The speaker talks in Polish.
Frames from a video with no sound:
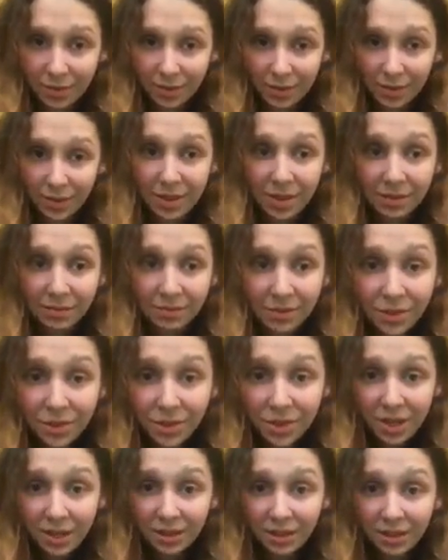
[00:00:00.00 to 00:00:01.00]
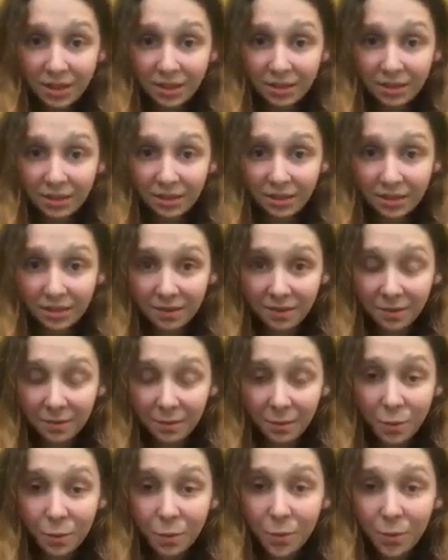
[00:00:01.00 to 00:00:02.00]
i niech wyśle te
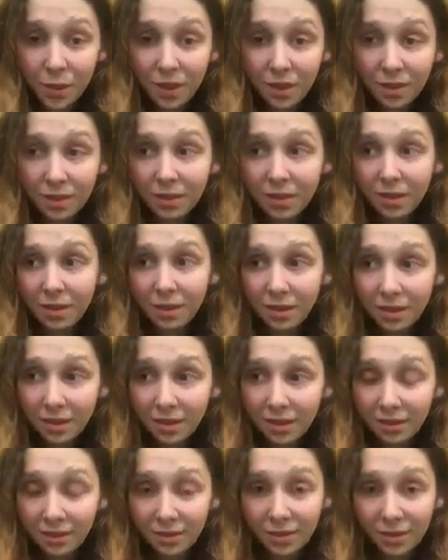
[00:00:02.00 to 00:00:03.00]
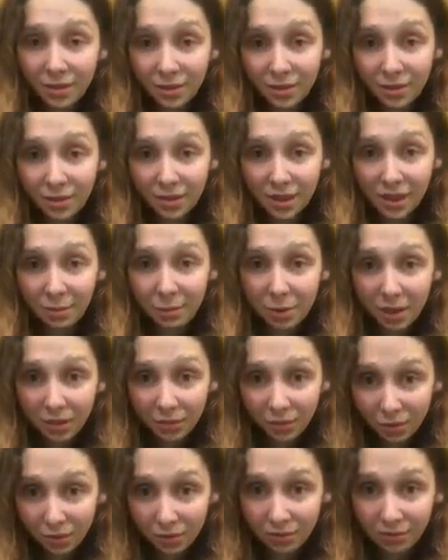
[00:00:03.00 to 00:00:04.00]
próbki do
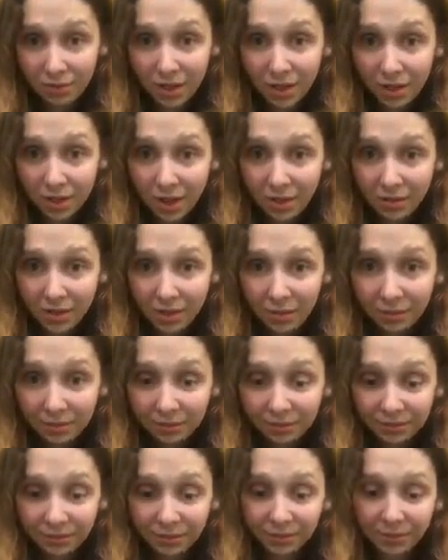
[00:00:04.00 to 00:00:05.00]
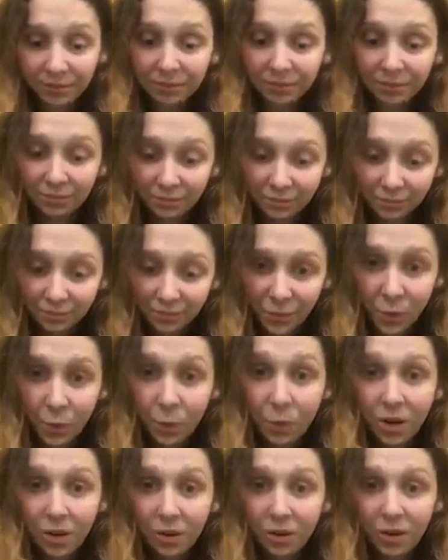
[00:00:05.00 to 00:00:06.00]
laboratorium w Warszawie. To
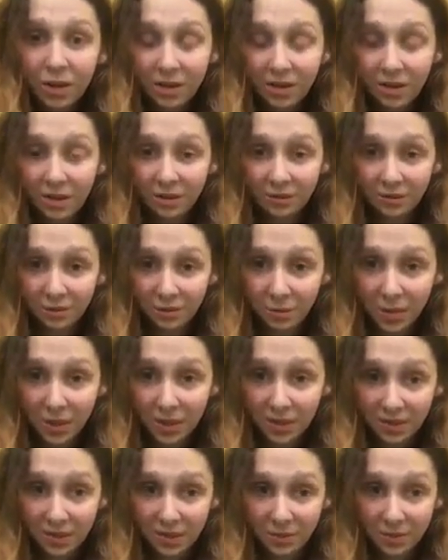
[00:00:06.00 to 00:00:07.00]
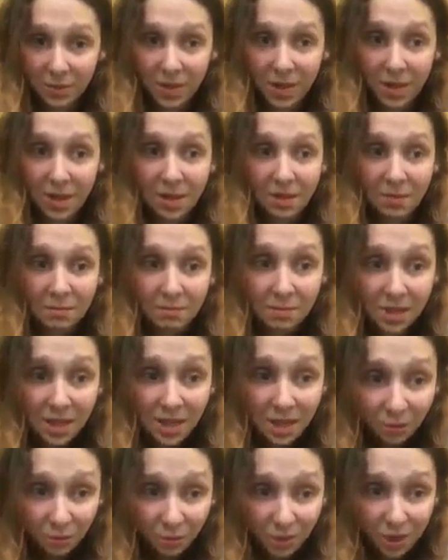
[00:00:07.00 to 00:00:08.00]
była kolejna informacja
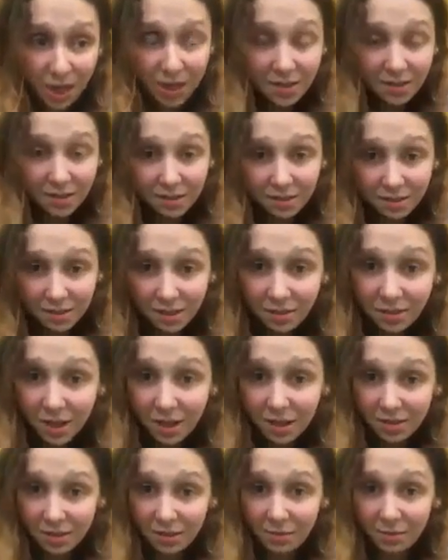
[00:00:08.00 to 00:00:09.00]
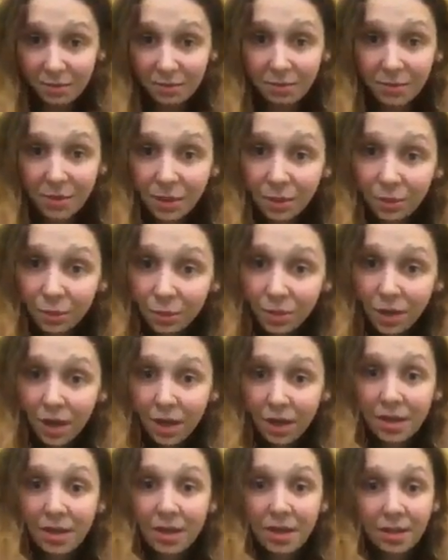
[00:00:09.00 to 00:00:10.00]
mijał czas za czasem, minuta
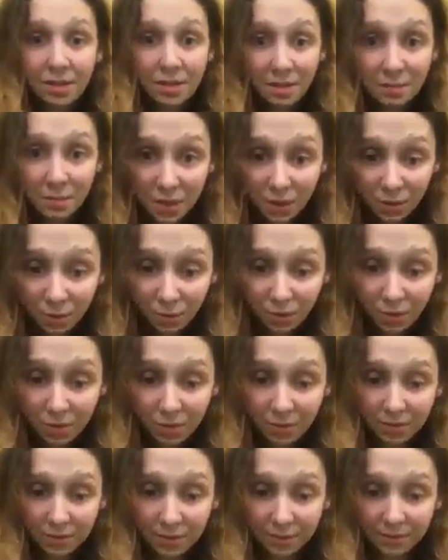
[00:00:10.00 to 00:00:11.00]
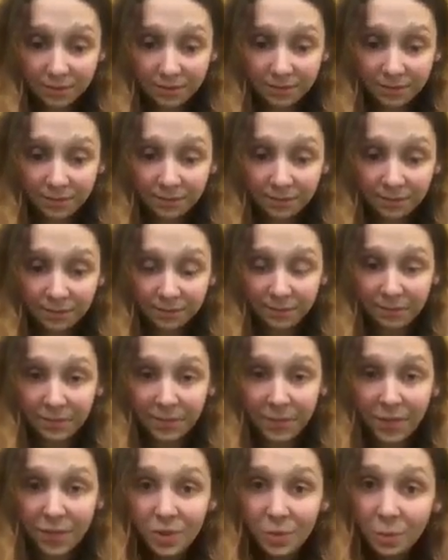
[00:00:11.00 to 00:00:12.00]
za minutą.
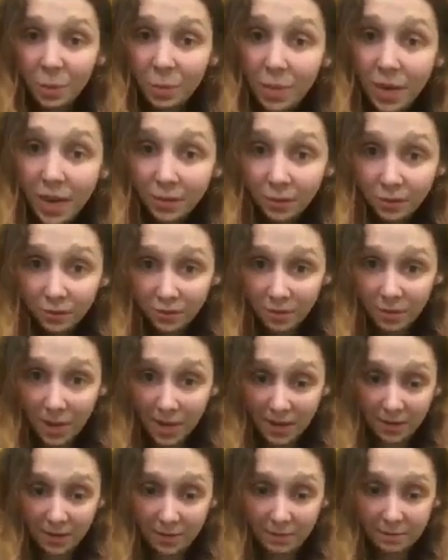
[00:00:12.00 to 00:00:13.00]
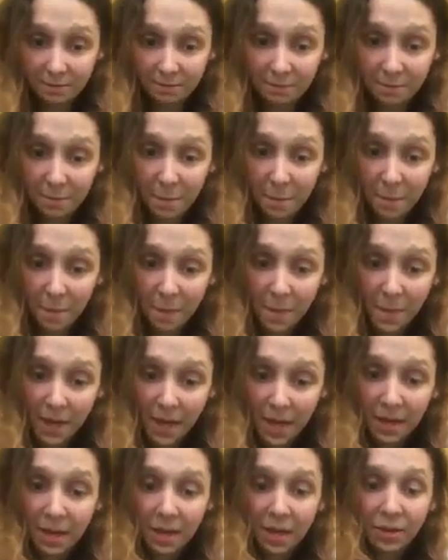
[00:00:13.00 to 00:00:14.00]
Więc pobrano wymazy.
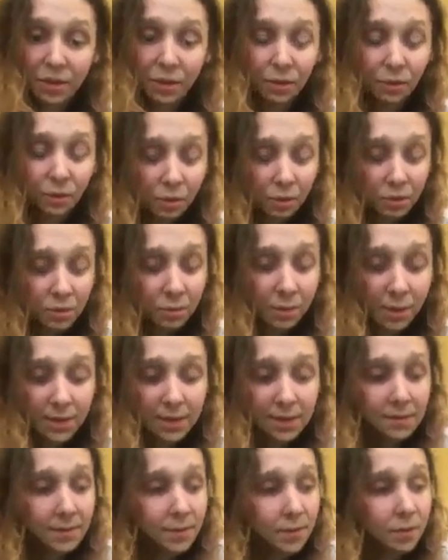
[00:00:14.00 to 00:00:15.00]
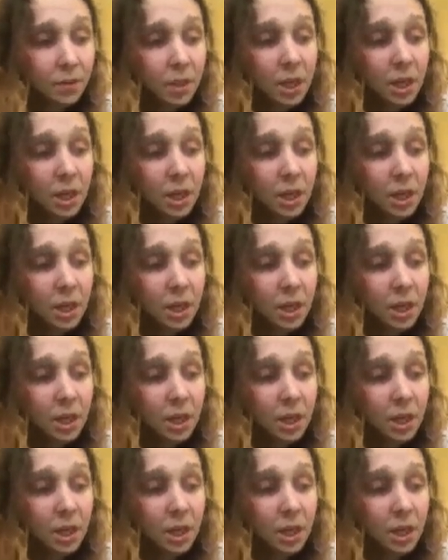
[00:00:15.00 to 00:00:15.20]
Tylko, drodzy Państwo,